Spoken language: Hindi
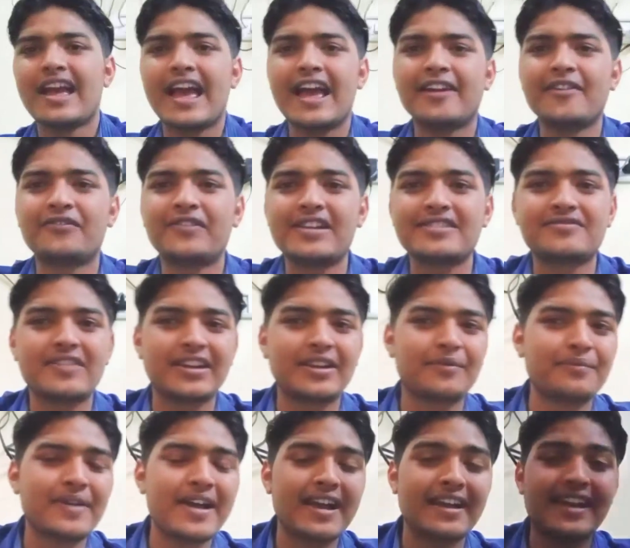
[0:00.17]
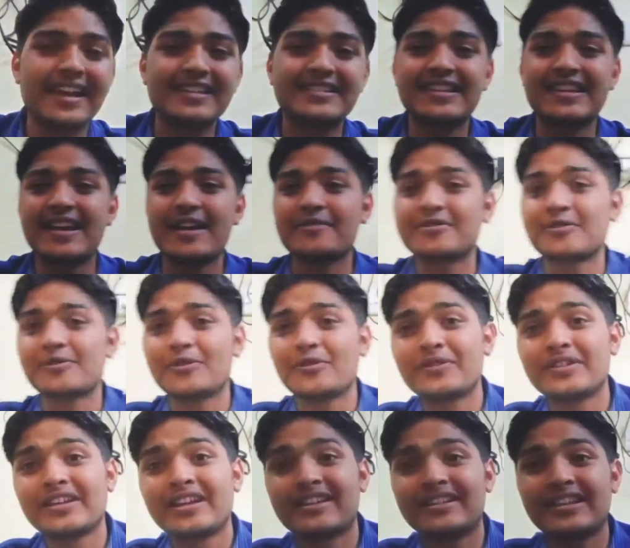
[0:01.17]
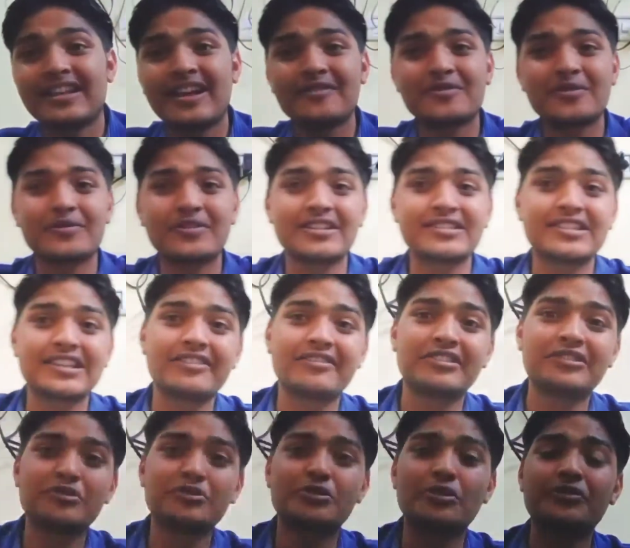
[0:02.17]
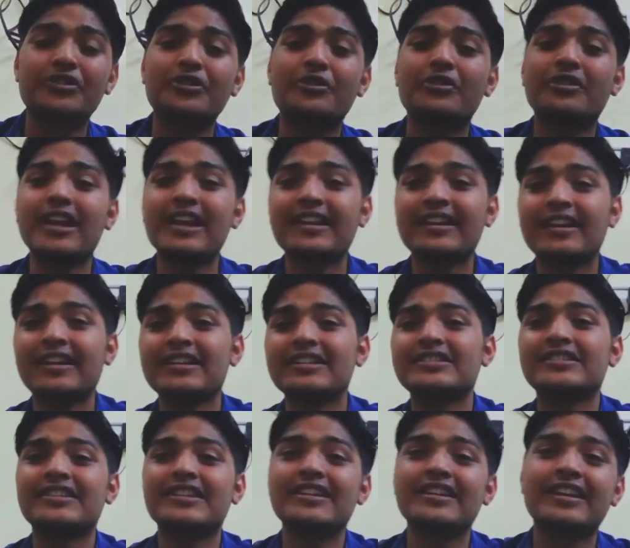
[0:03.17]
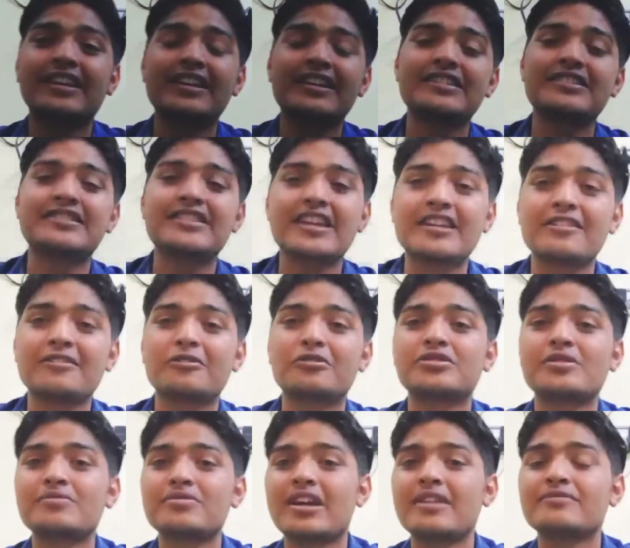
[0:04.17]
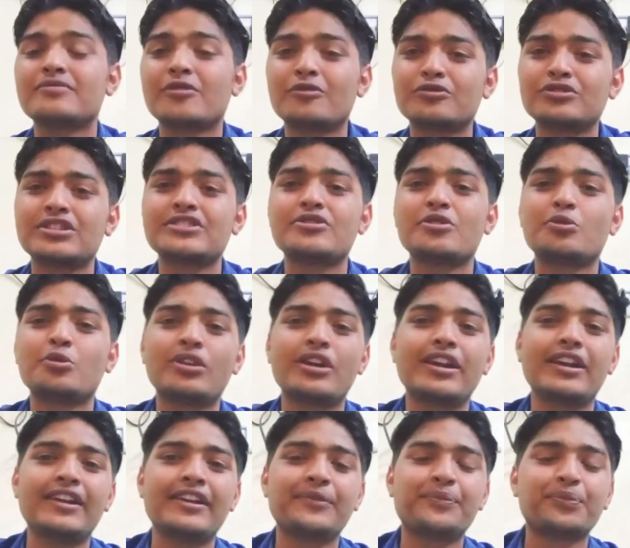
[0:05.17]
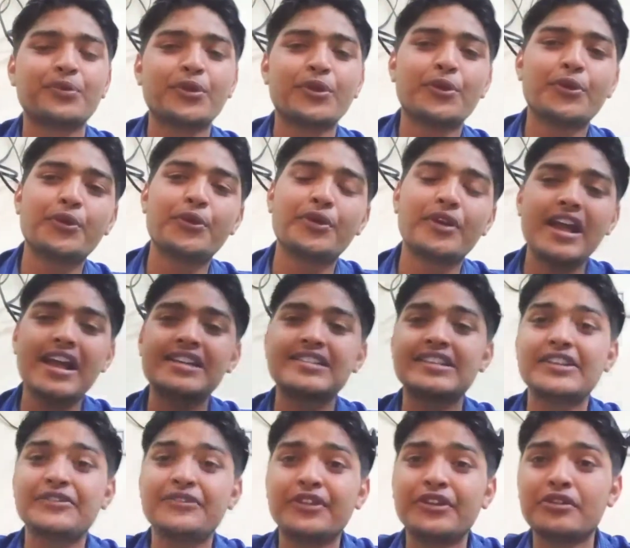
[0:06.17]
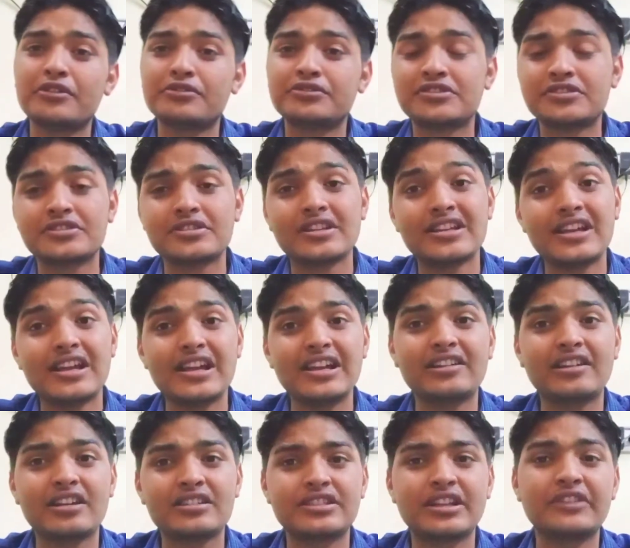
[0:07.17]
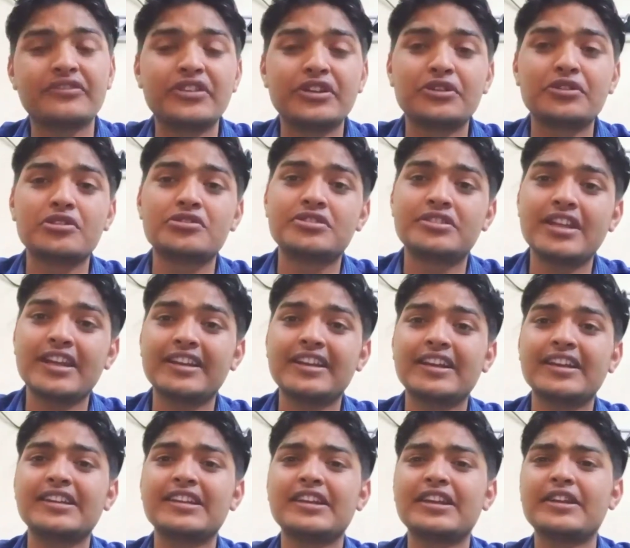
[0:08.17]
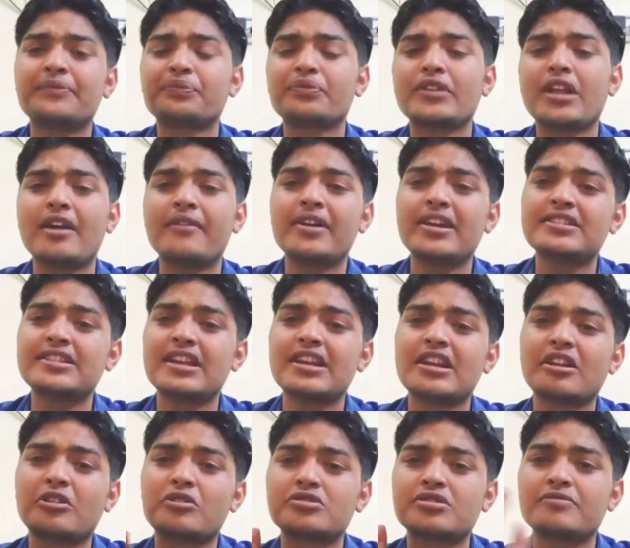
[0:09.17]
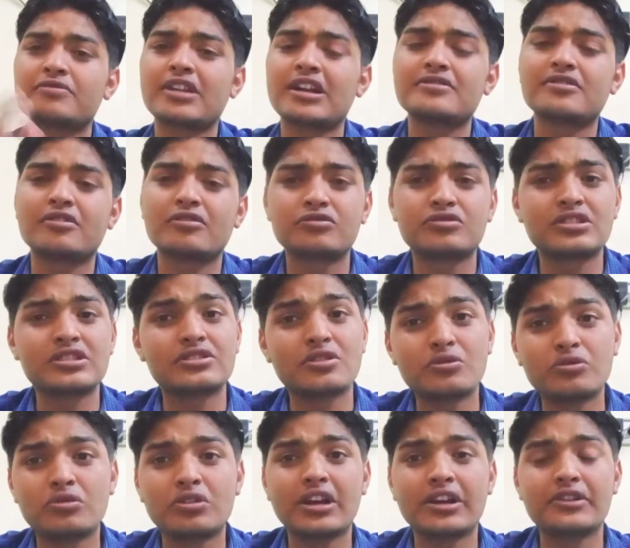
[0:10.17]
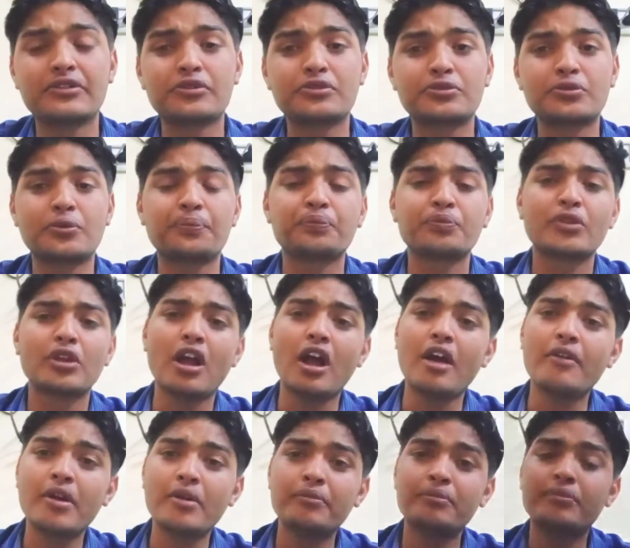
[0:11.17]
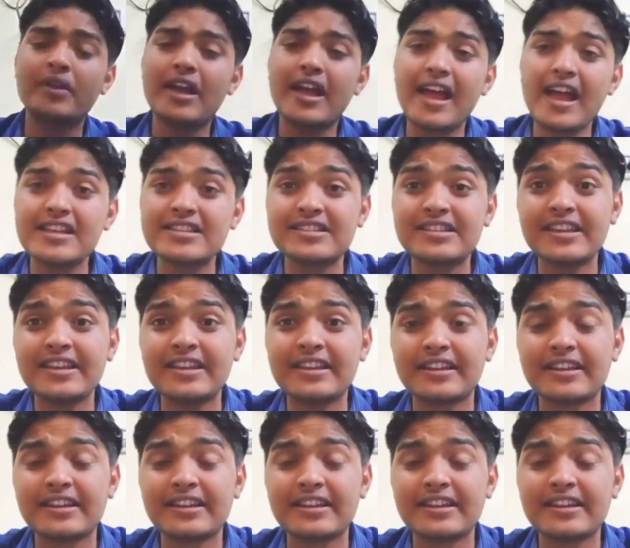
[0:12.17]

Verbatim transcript: हेलो फ्रेंड्स वेलकम बैक कैसे हैं आप सभी उम्मीद करते हैं आप सभी अच्छे होंगे दोस्तों वीडियो को लाइक करें शेयर करें चैनल को सब्सक्राइब जरूर से जरूर करें और ऐसी ही वीडियोज़ इंटरेस्टिंग वीडियोज़ देखने के लिए हमारे चैनल को सब्सक्राइब जरूर से जरूर करें दोस्तों अब हम ऐसे